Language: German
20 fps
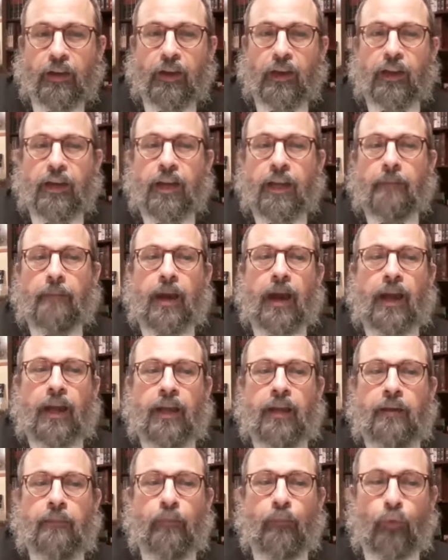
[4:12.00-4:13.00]
Nimm
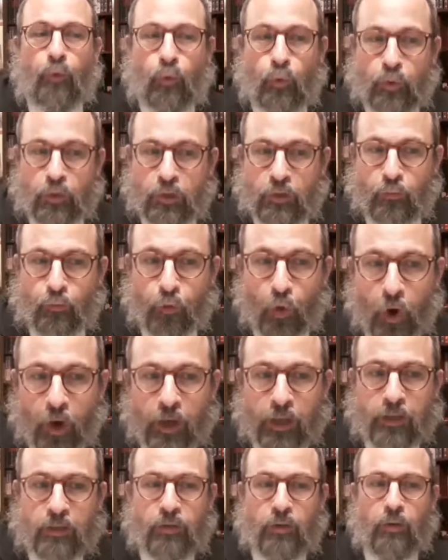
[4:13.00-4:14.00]
einen guten
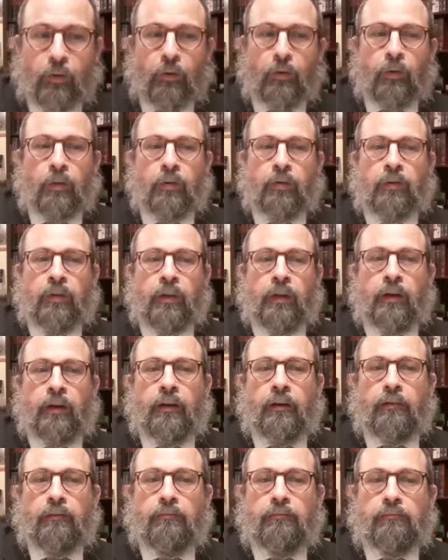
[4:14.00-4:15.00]
Freund
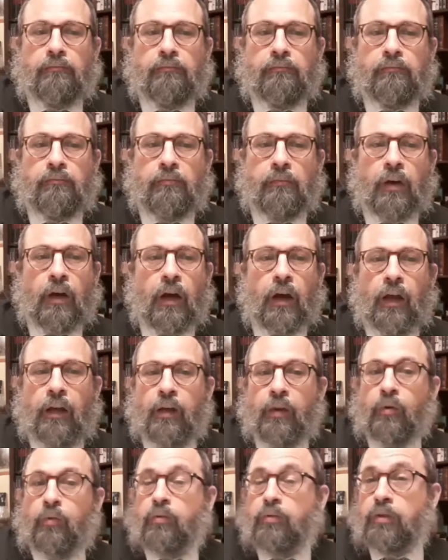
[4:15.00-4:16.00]
oder
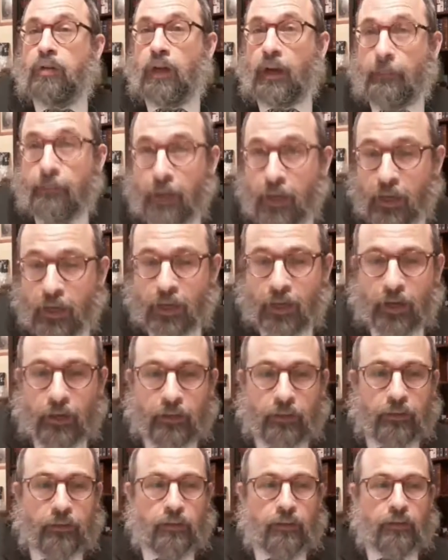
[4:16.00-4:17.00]
eine gute
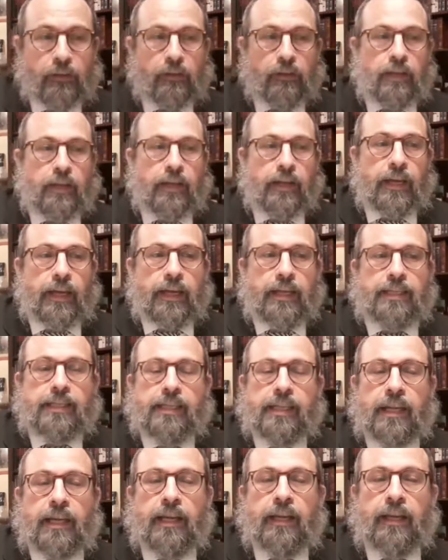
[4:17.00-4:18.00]
Rabbiner,
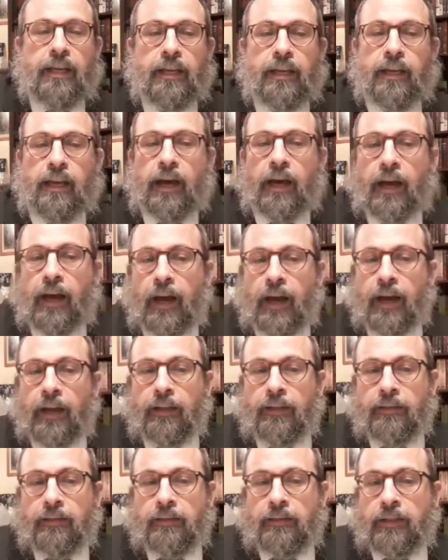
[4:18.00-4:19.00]
erzähle ihnen
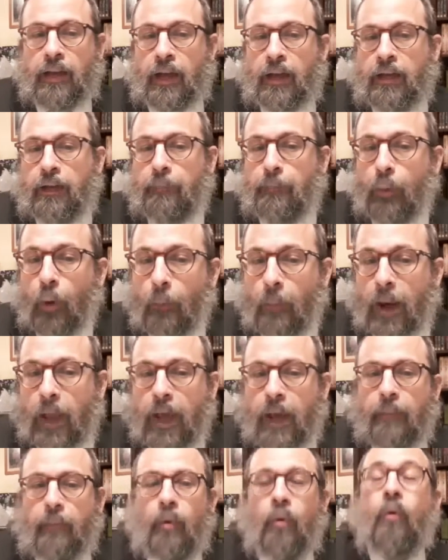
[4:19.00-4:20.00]
dein
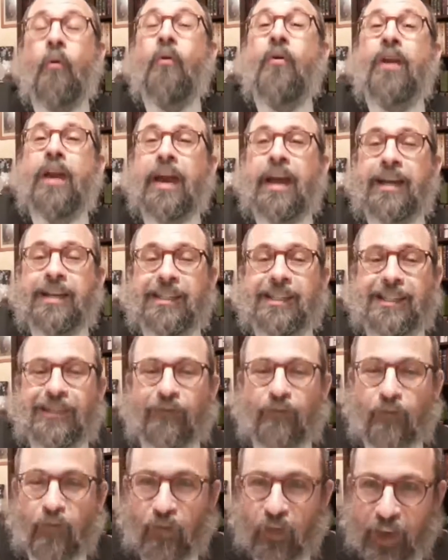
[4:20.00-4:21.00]
Problem und
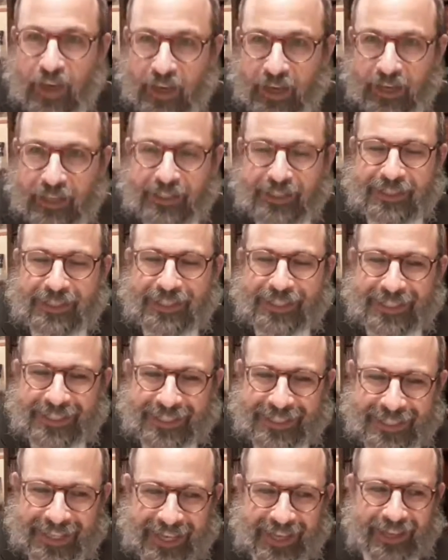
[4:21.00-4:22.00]
es wird
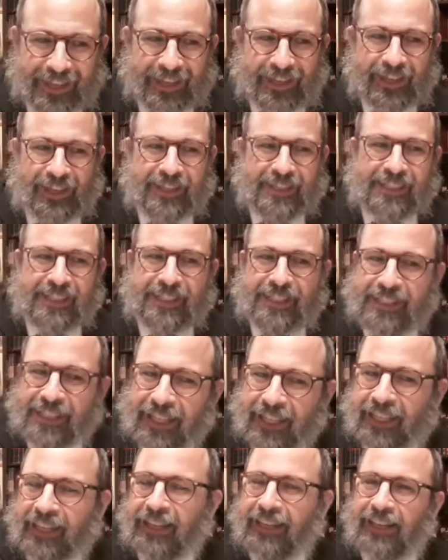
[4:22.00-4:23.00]
sich
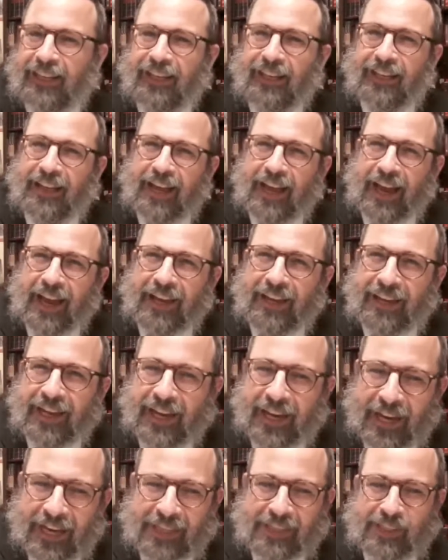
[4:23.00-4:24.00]
sicherlich eine
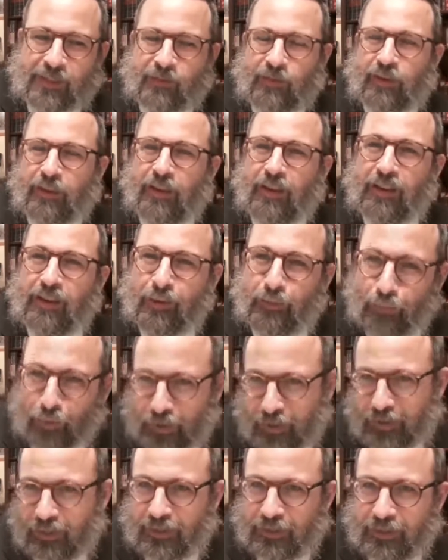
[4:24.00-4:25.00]
Lösung
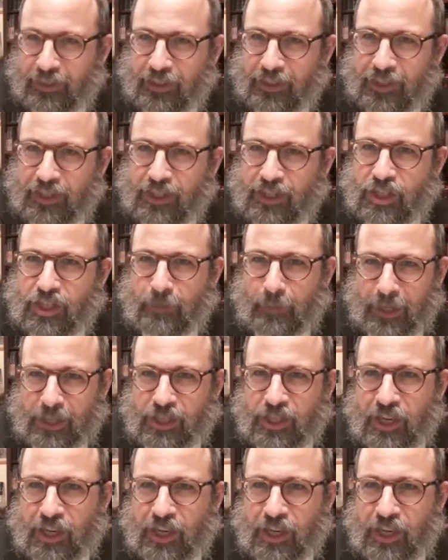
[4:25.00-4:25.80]
finden. Shabbat